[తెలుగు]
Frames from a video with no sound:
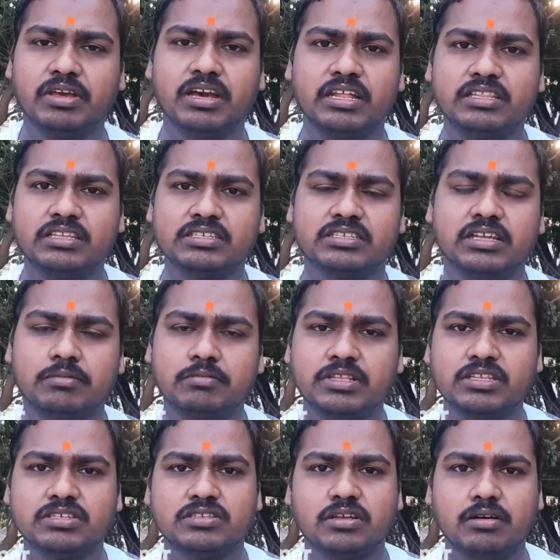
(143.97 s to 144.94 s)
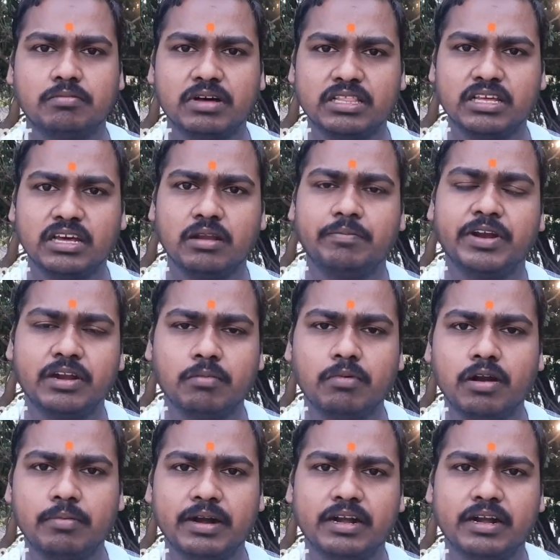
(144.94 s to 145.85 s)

మీకు అది ఇస్తాం ఇది ఇస్తాం మా దగ్గర పెట్టుబడులు